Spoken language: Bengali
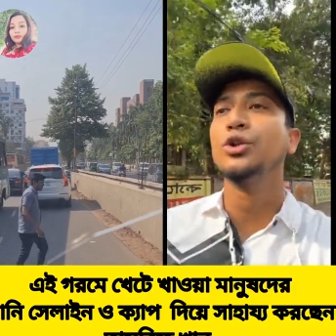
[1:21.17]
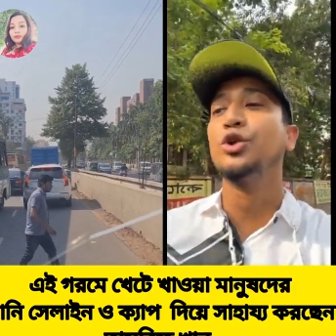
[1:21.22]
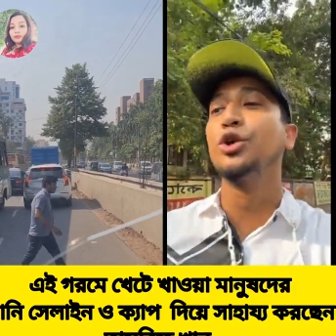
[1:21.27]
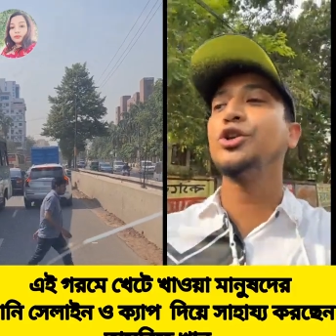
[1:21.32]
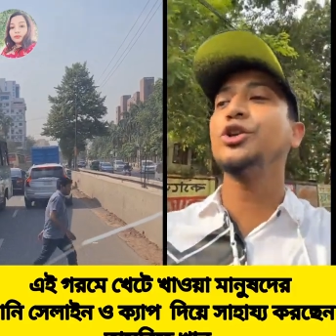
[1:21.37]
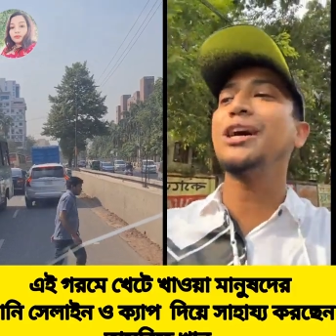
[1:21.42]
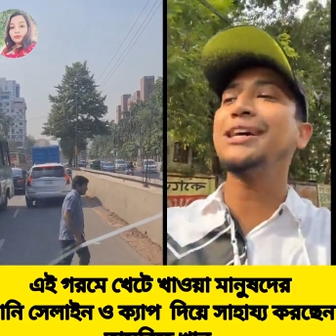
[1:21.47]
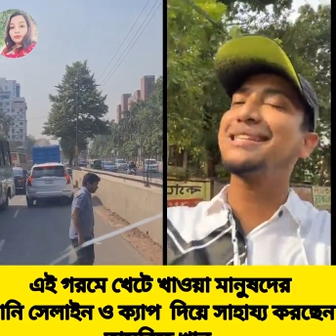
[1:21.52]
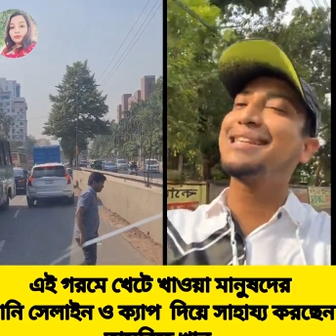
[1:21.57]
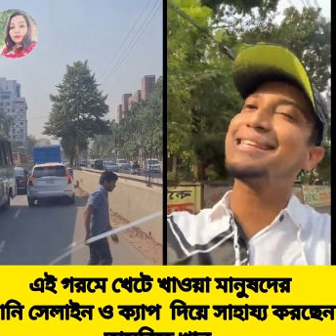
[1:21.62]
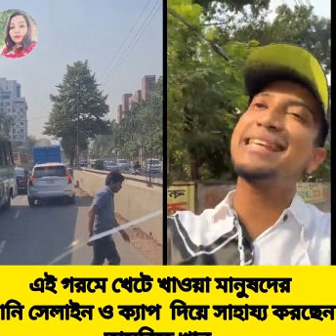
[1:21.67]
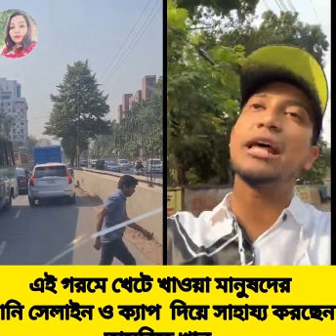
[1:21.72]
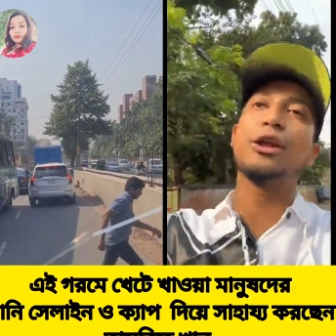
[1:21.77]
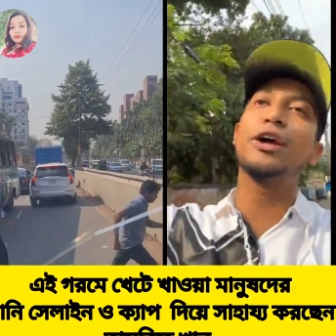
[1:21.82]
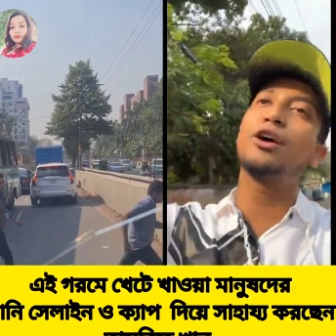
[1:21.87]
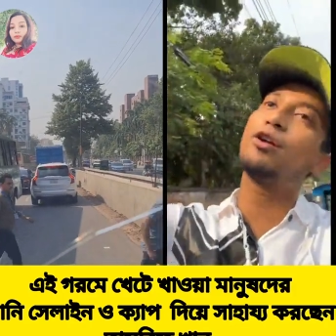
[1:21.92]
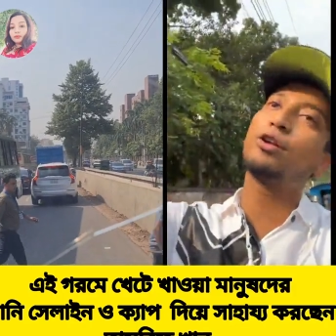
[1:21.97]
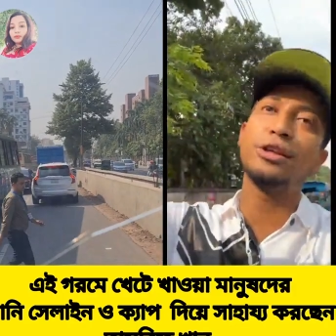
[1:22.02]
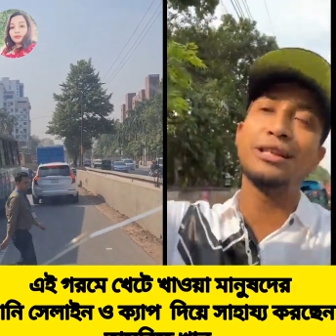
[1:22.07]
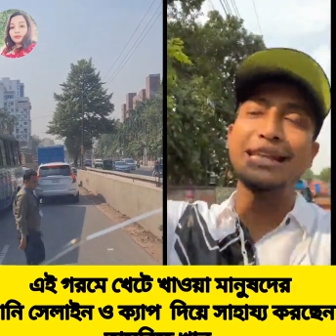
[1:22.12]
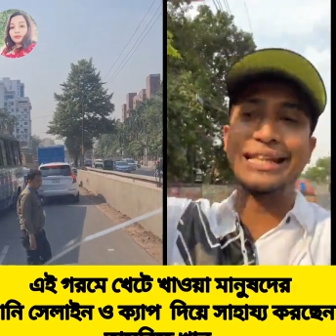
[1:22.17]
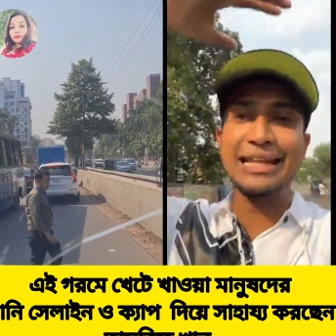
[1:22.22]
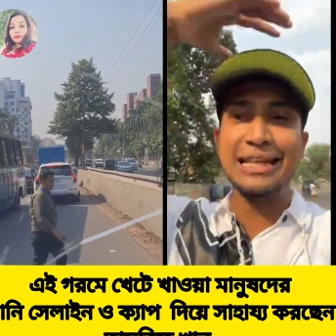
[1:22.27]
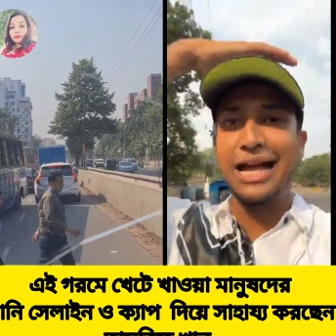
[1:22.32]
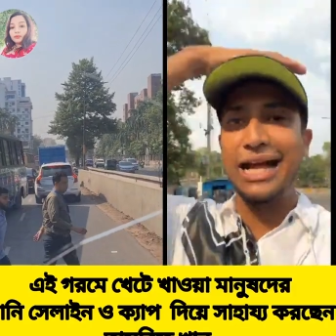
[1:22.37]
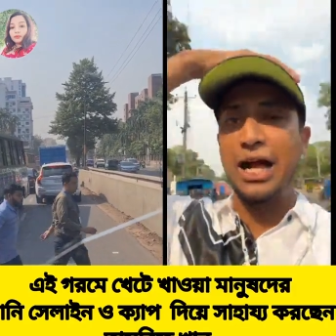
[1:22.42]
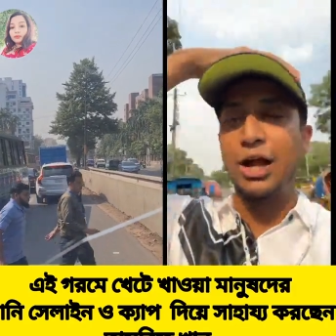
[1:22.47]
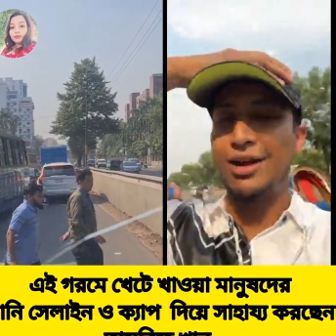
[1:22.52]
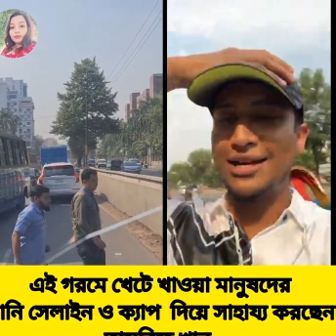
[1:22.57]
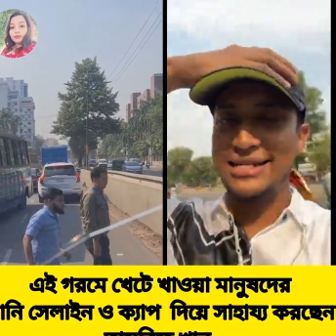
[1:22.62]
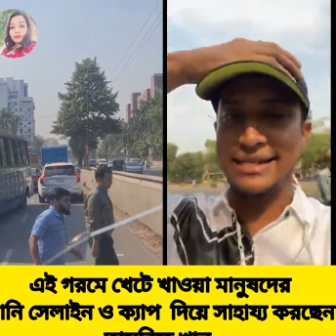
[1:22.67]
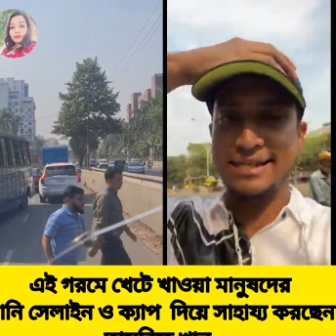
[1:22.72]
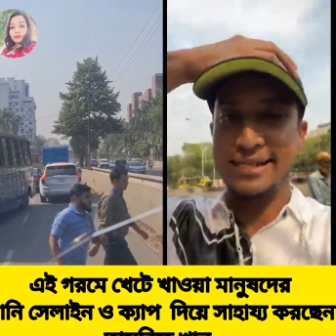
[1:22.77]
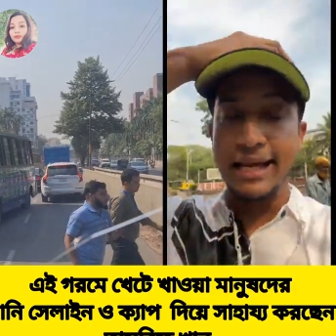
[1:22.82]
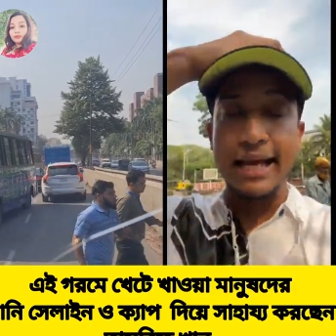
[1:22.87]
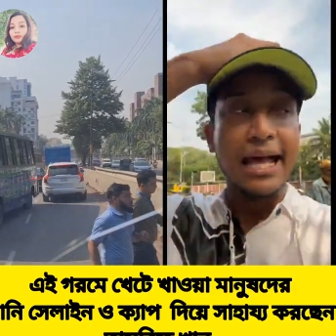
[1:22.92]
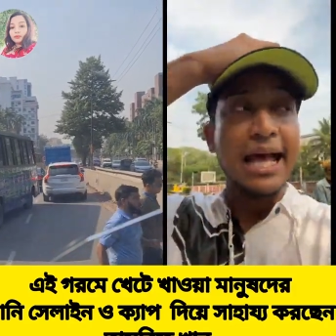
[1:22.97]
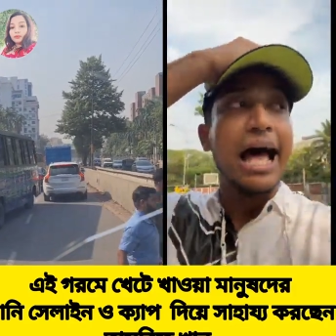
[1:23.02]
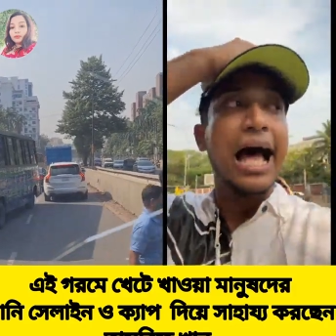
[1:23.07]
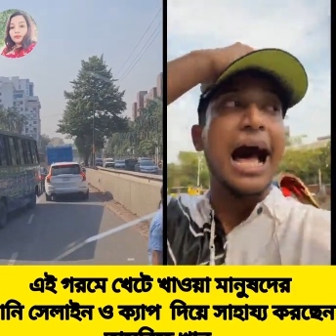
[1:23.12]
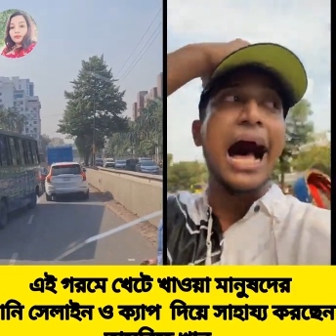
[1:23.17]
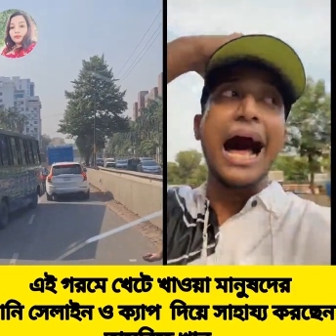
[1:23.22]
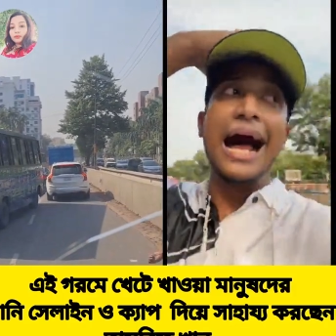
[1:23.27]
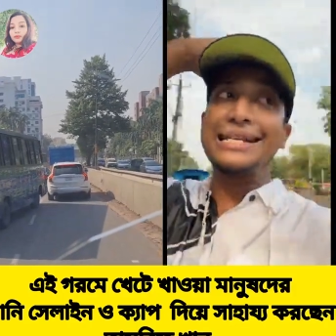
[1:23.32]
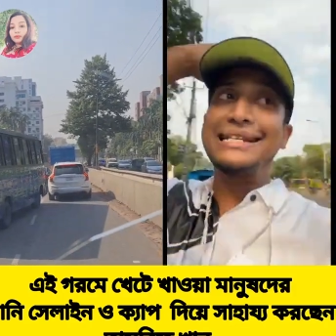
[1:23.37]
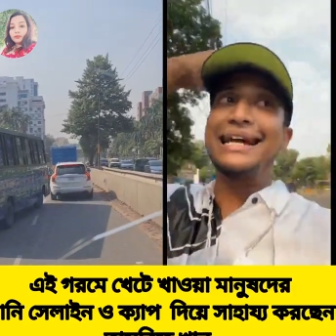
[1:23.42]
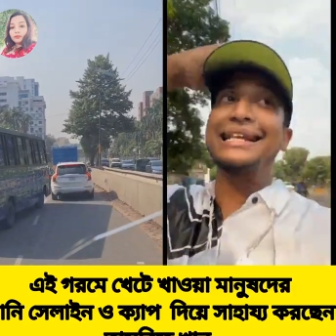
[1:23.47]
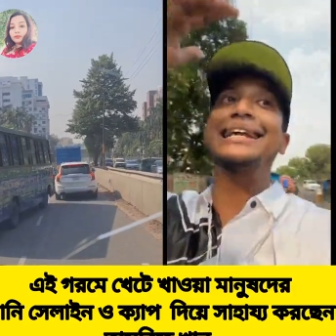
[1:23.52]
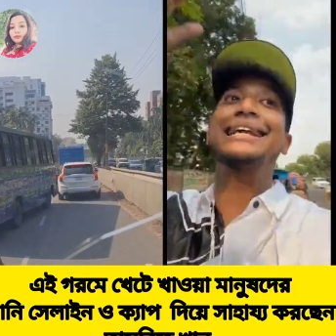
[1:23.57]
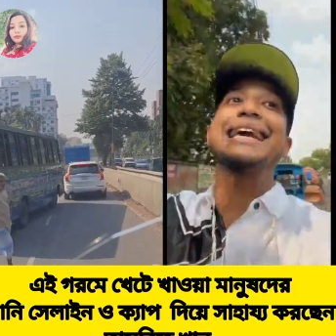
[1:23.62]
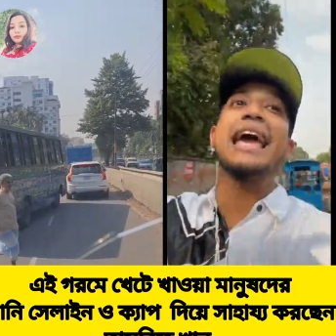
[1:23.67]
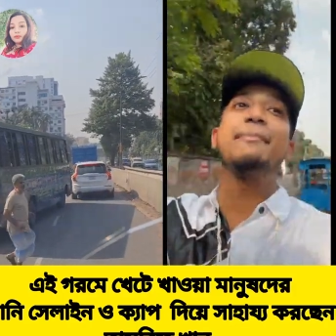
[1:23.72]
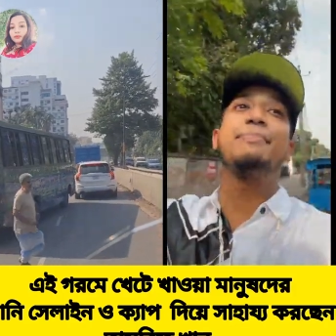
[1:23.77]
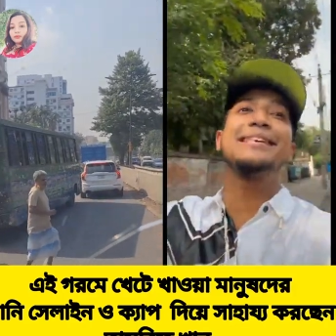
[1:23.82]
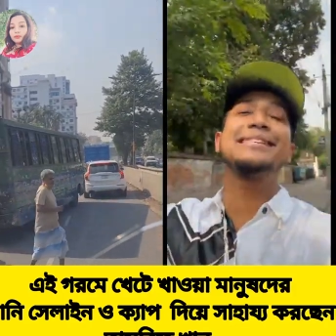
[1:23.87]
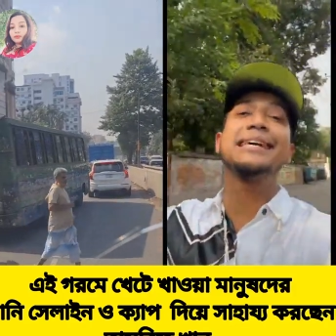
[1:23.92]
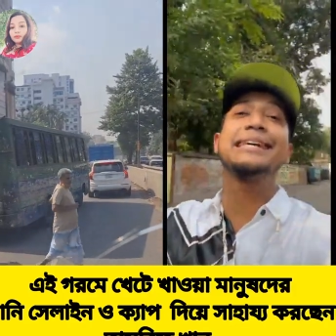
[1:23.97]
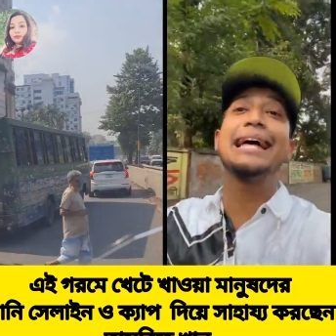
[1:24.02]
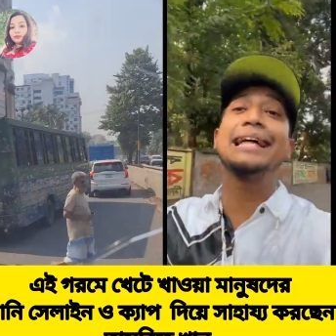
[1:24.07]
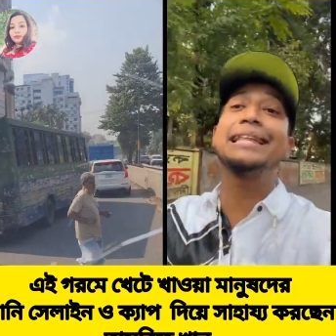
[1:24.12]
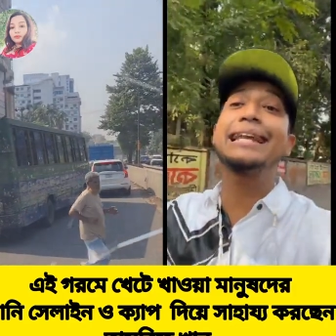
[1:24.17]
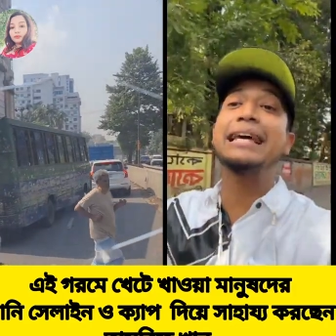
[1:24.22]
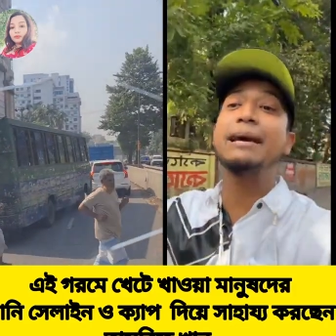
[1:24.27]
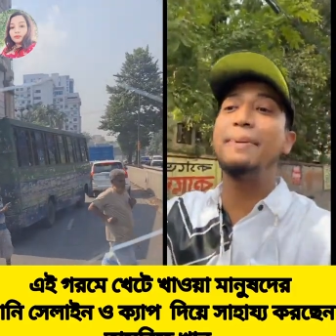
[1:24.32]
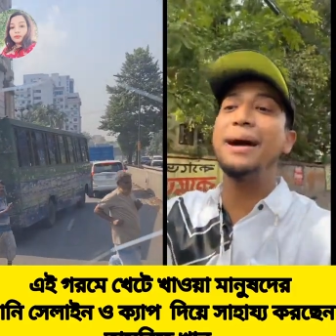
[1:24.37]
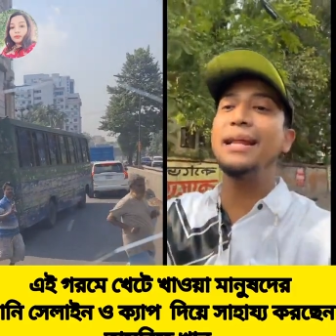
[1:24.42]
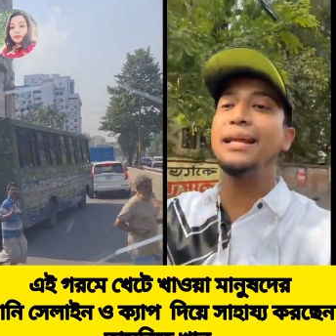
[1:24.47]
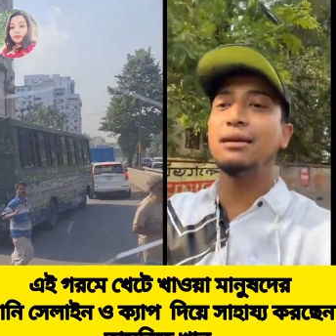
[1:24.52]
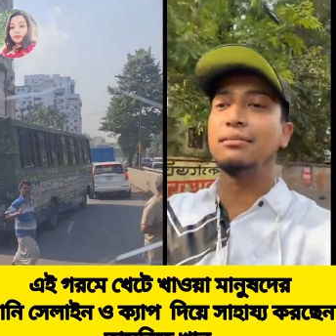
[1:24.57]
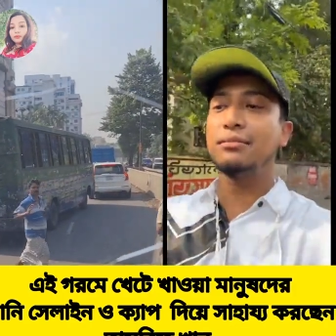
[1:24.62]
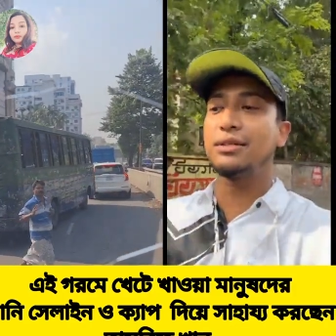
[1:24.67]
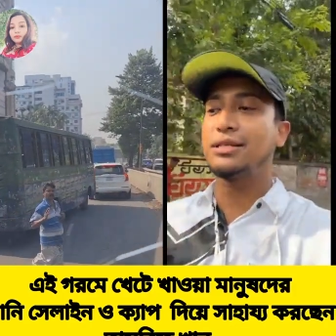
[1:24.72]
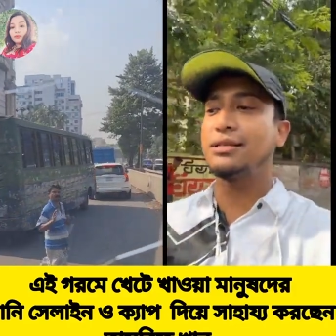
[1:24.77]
দুইশো আসতেছে আর ওইগুলো তুই দিতে থাকারও আসতেছে আর যাদের ক্যাপ আছে তাদেরকে পানি